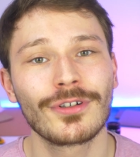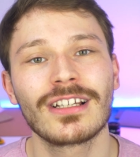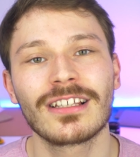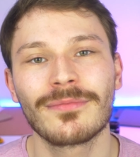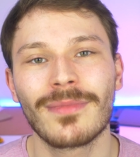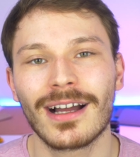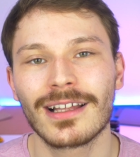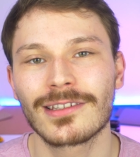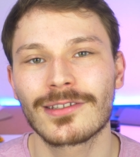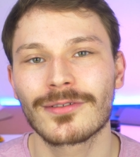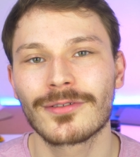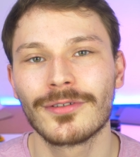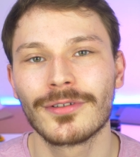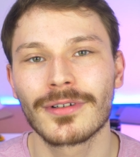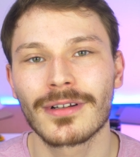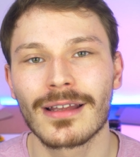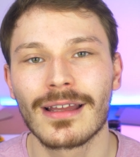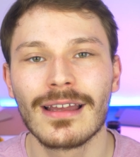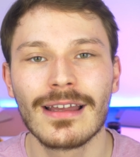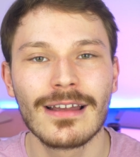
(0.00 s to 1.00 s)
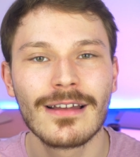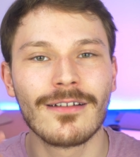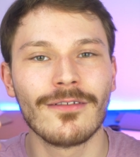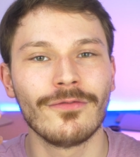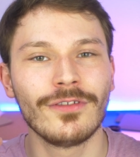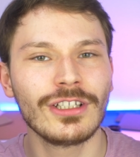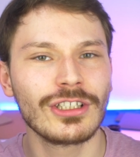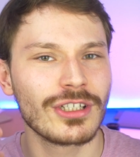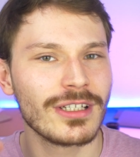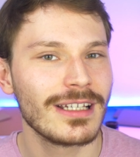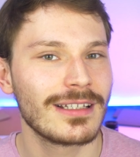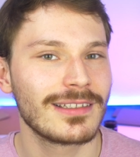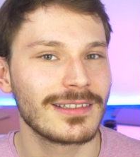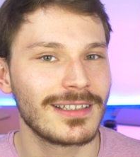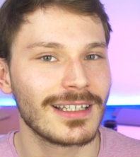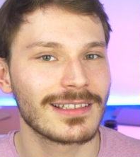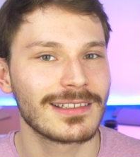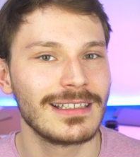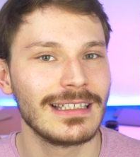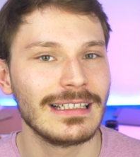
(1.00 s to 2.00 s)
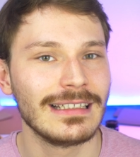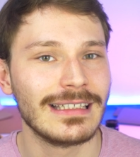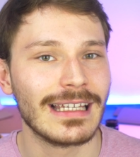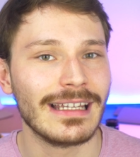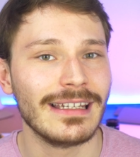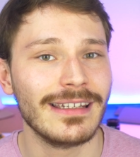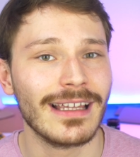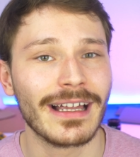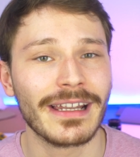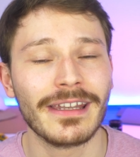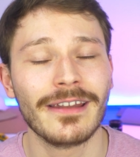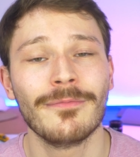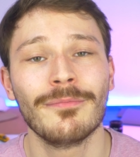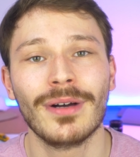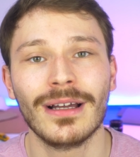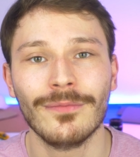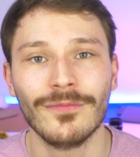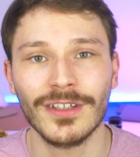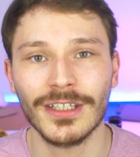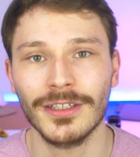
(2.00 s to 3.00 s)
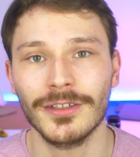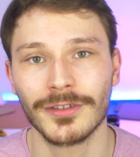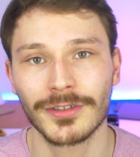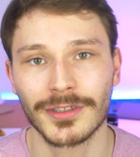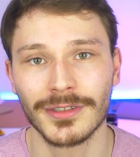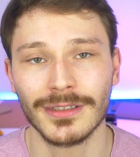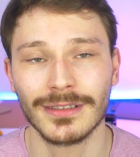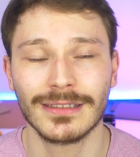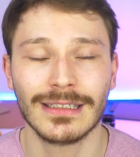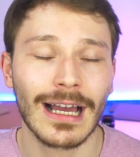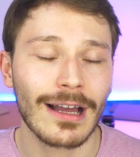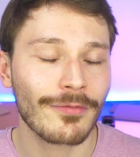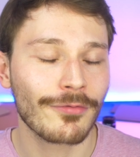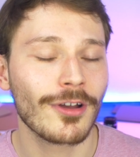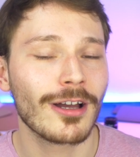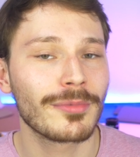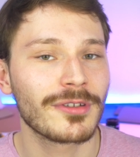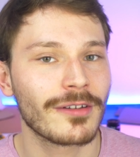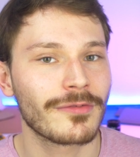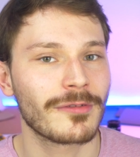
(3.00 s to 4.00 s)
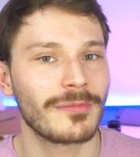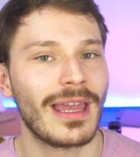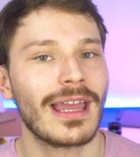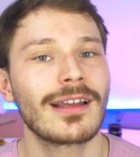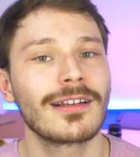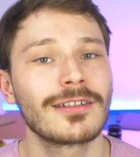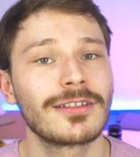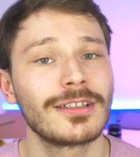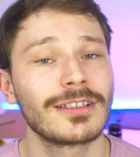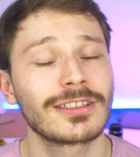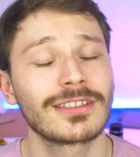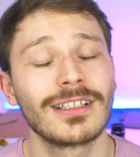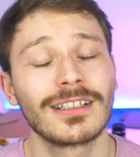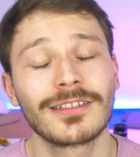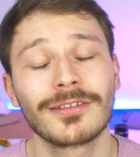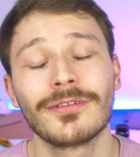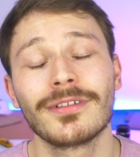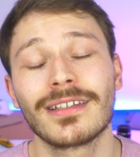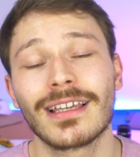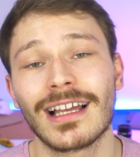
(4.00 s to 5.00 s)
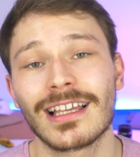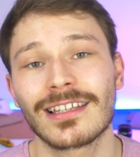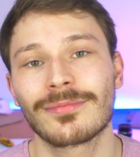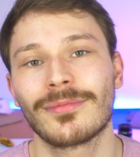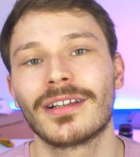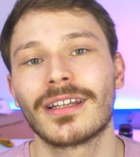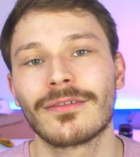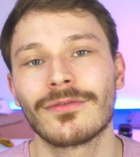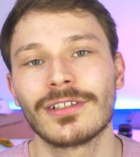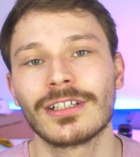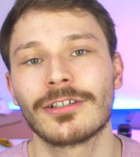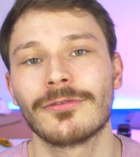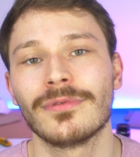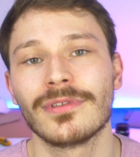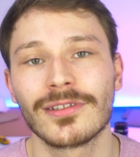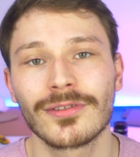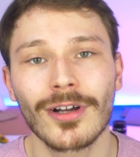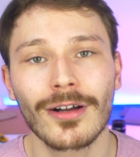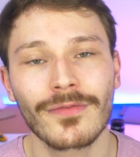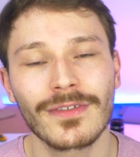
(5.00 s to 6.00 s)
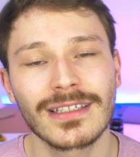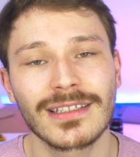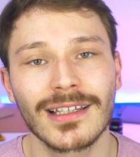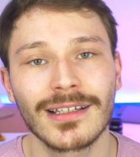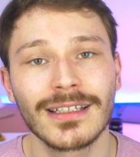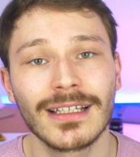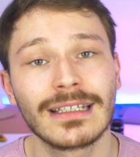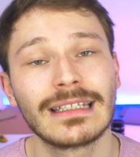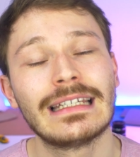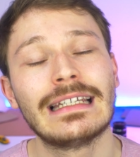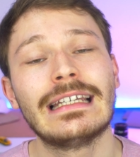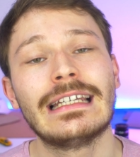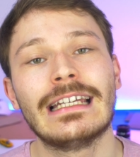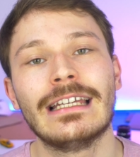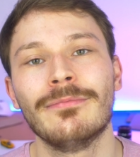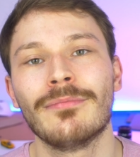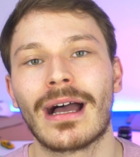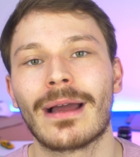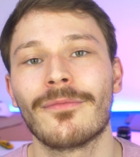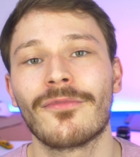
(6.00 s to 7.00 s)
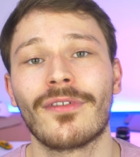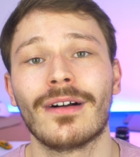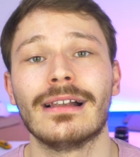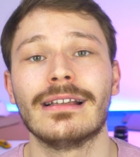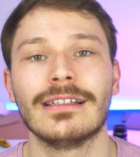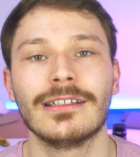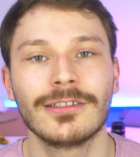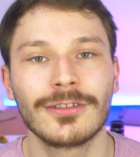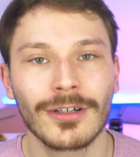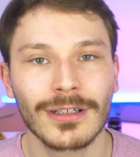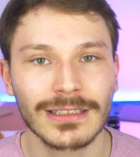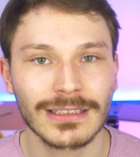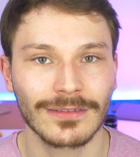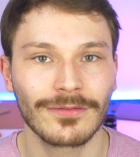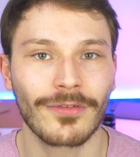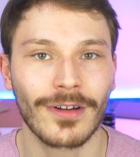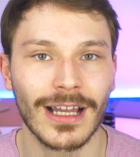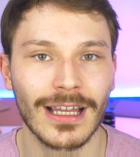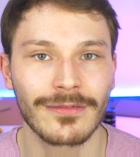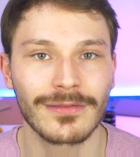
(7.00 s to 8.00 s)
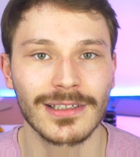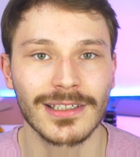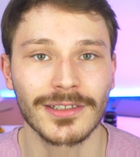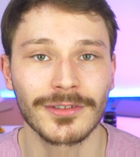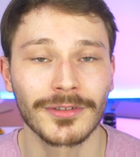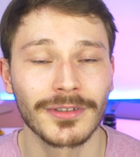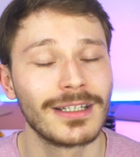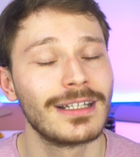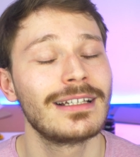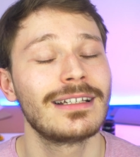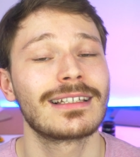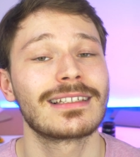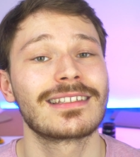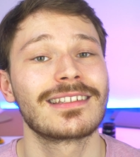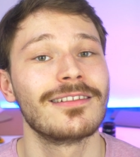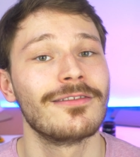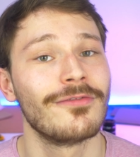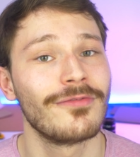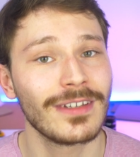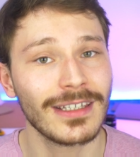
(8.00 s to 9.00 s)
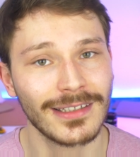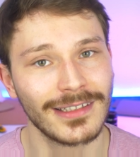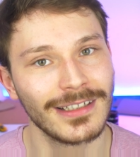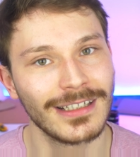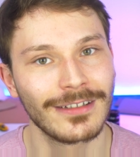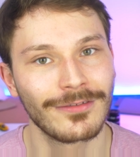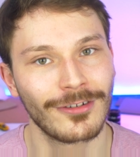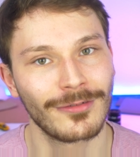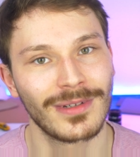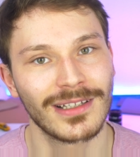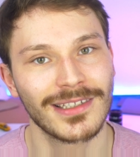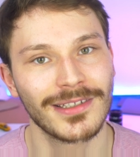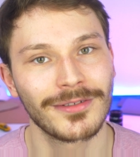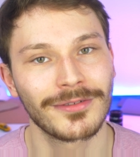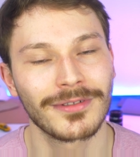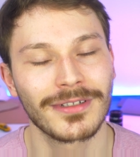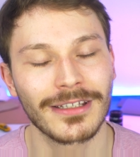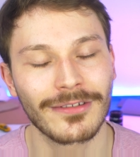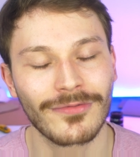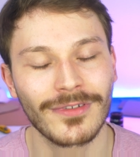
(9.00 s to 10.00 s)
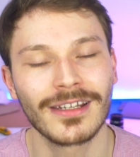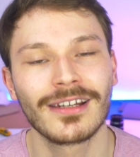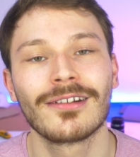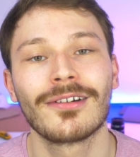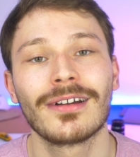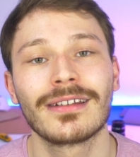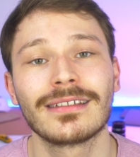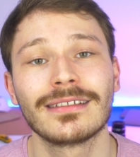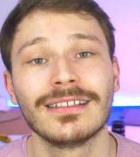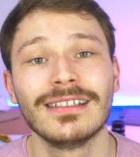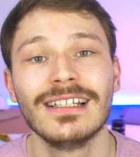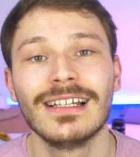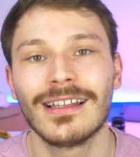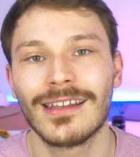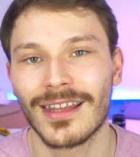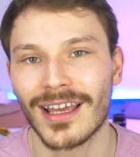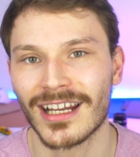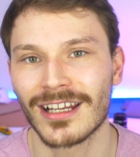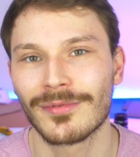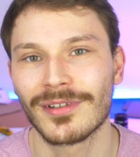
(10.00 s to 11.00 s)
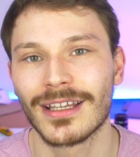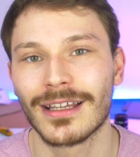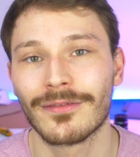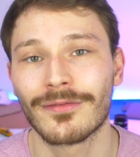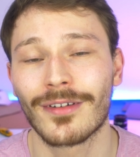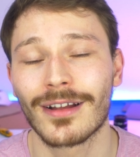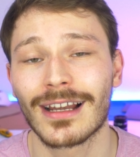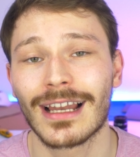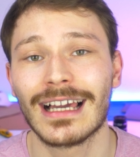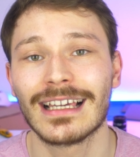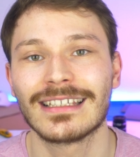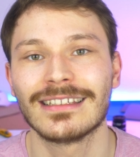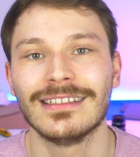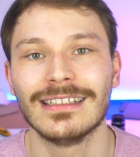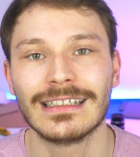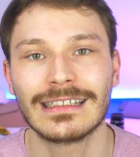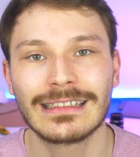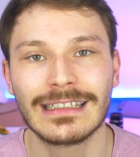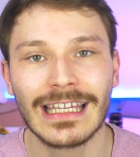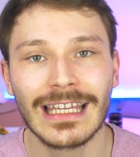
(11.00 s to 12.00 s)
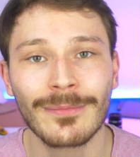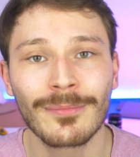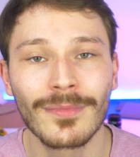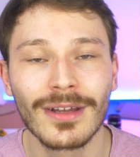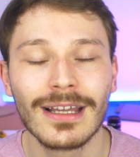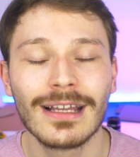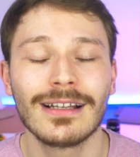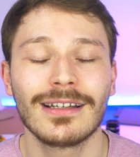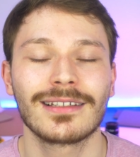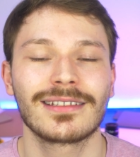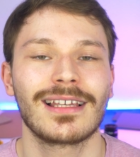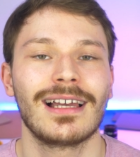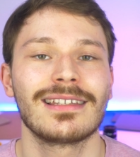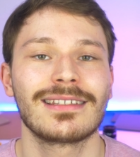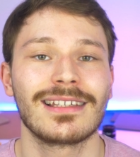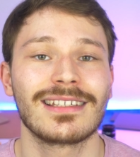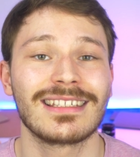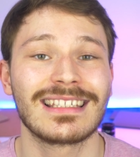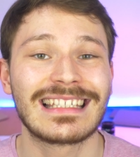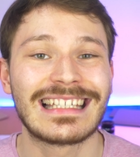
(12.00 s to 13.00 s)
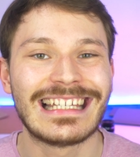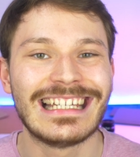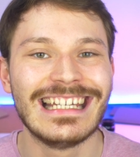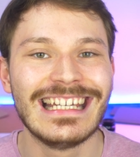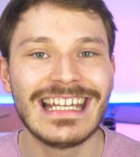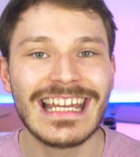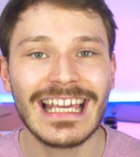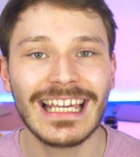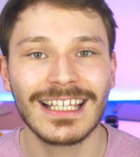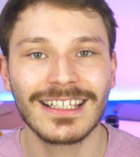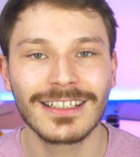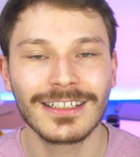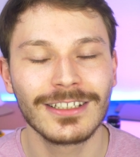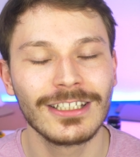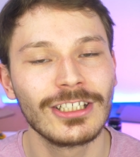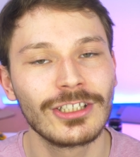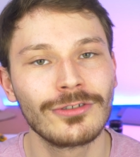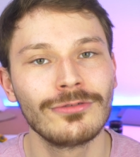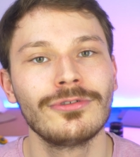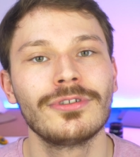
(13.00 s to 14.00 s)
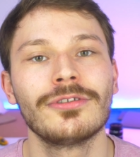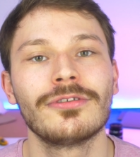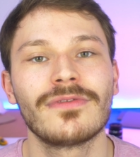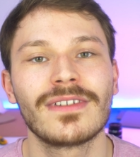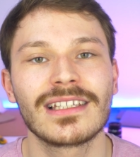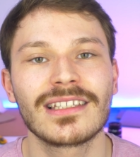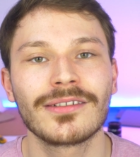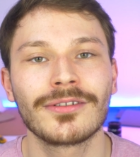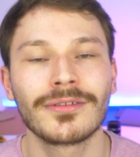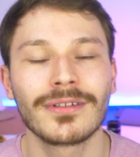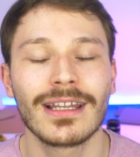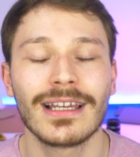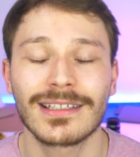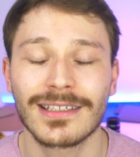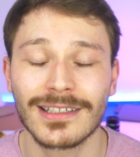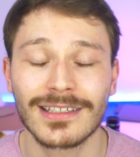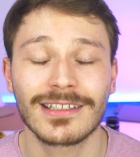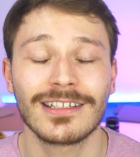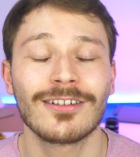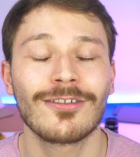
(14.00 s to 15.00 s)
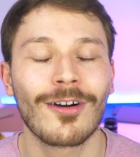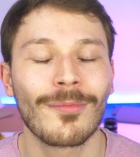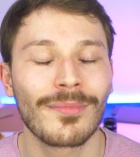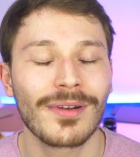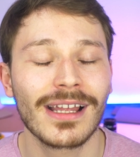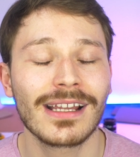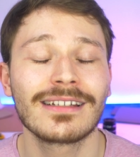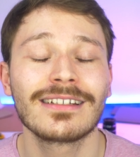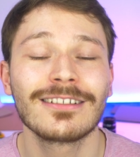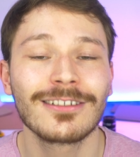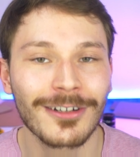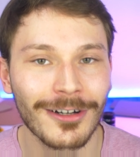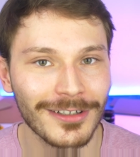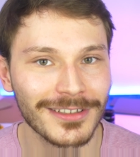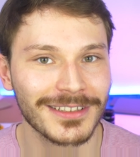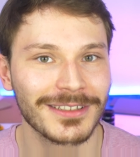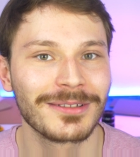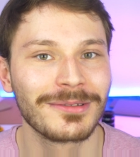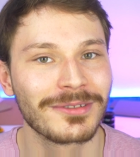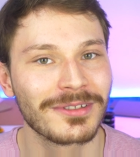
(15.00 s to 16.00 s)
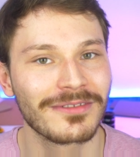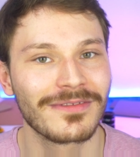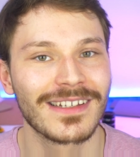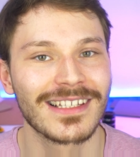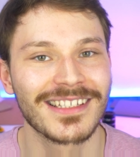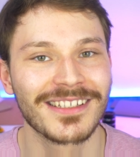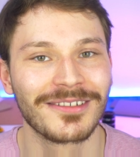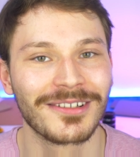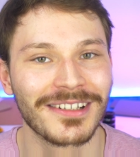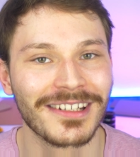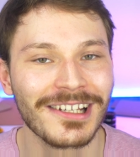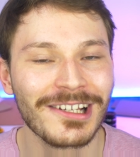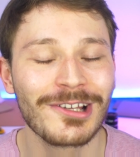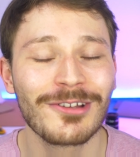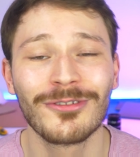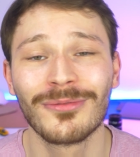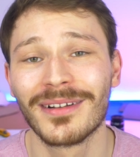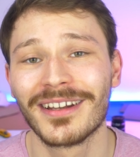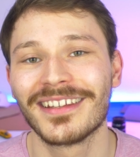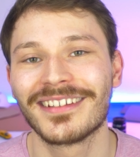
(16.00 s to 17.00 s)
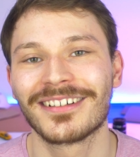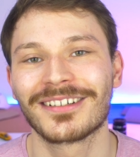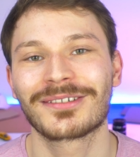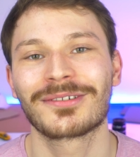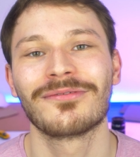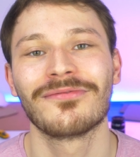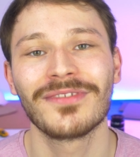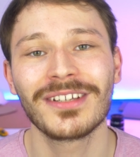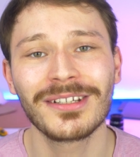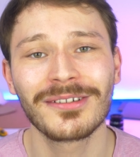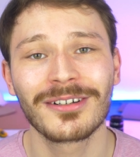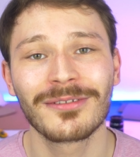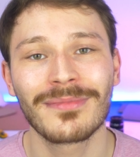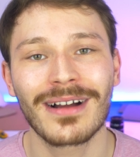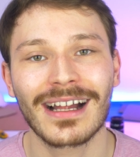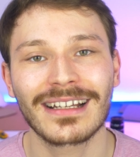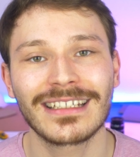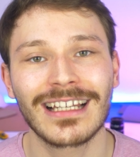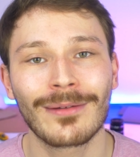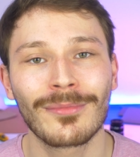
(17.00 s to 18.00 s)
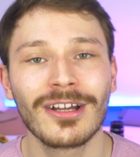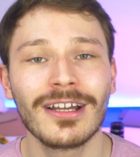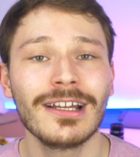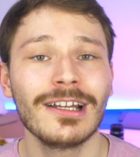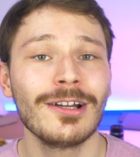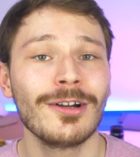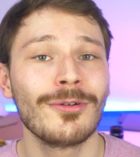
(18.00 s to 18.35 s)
wirklich mal anzugucken, wie schlägt sich das Ding denn dann beim Videoschnitt. Dafür habe ich auf dem Hackintosh natürlich erstmal DaVinci Resolve installiert, in meinem Fall die kostenfreie Version. Das ist eine wichtige Information, die viele Leute leider bei ihren Vergleichen nicht geben. Das heißt, es ist nicht die Studio-Version, es ist die komplett kostenlose Version, über die ich auch schon ein Video gemacht habe.